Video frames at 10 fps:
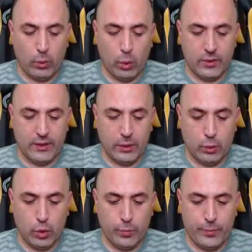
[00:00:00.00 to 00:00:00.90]
Ortaya
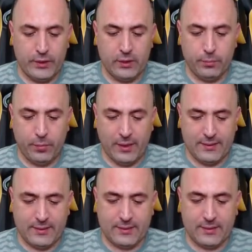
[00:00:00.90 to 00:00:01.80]
doğru bir
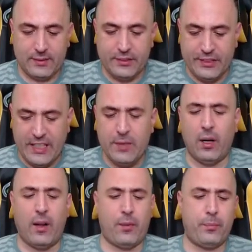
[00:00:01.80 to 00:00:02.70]
pas.
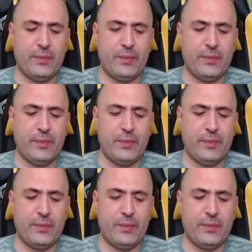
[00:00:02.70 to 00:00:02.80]
Neymar 1-0.